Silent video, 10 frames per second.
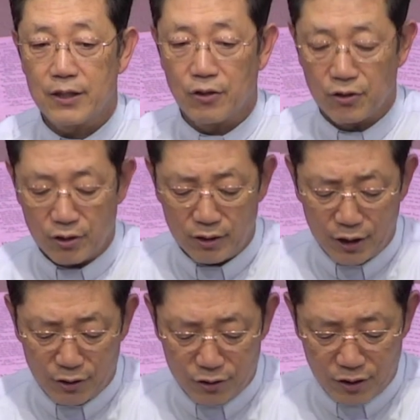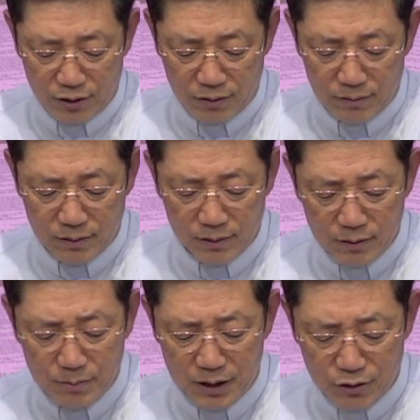연결되어져 있는
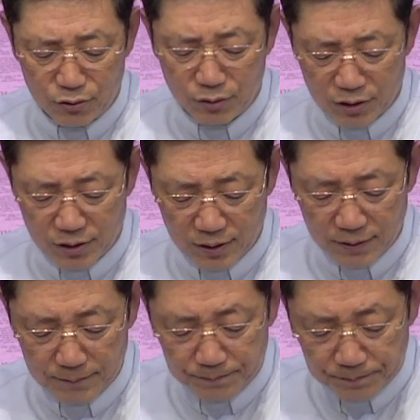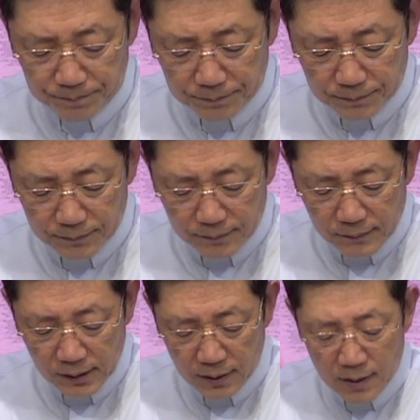의미일 수도 있어요.
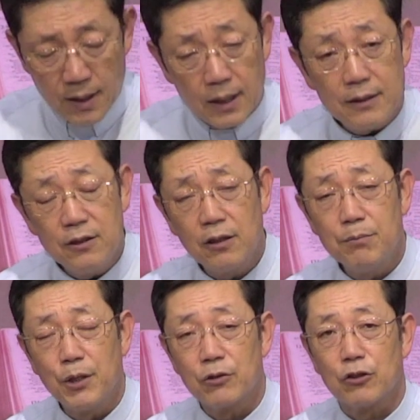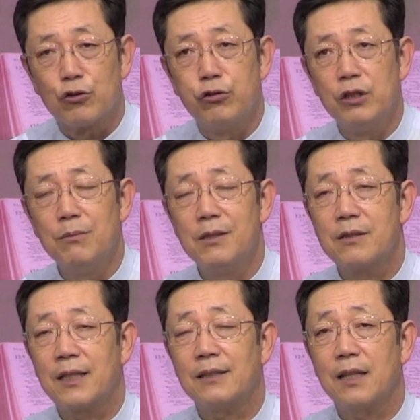그러니까 이런 명령, 주님을
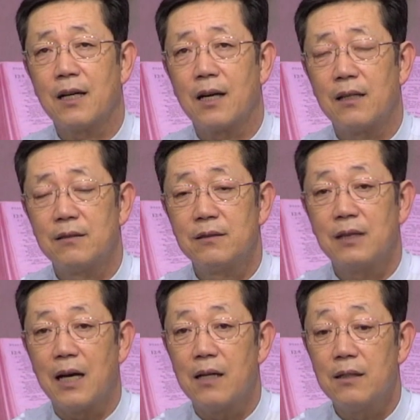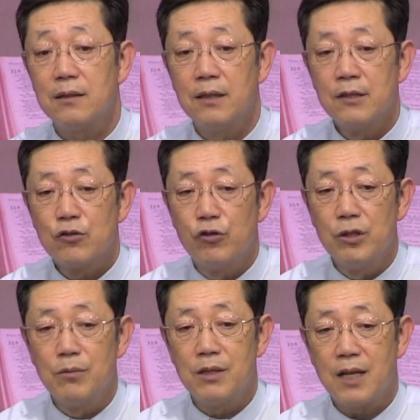찾아가는 날,
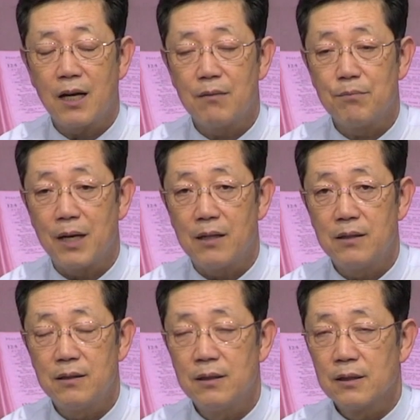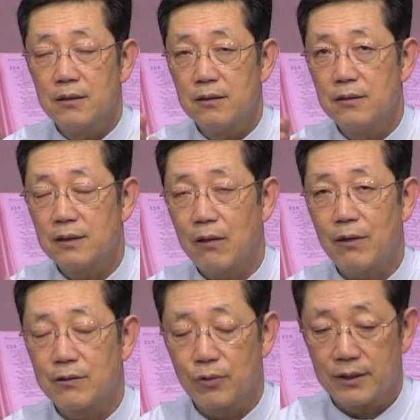주님을 향한 말, 그
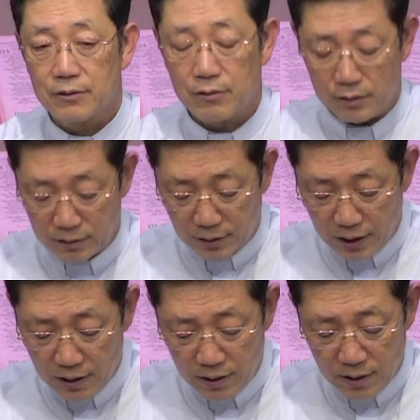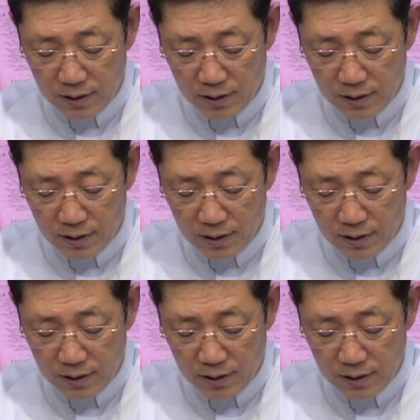상황 속에서는 이들이